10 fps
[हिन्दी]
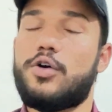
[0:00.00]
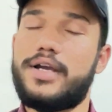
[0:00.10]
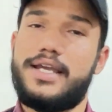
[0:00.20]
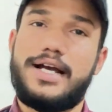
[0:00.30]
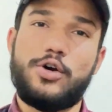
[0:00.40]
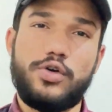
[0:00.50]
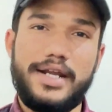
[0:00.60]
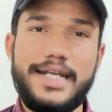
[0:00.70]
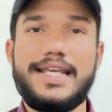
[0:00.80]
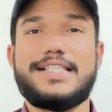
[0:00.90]
ओके
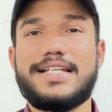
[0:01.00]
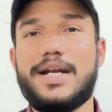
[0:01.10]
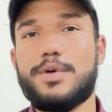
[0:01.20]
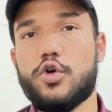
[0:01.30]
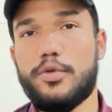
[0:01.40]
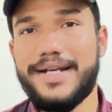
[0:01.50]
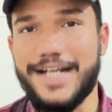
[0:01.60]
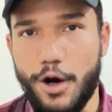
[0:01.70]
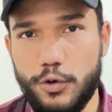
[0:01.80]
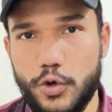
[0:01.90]
और इनकेस अगर आपका कोई
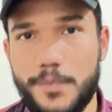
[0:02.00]
डाउट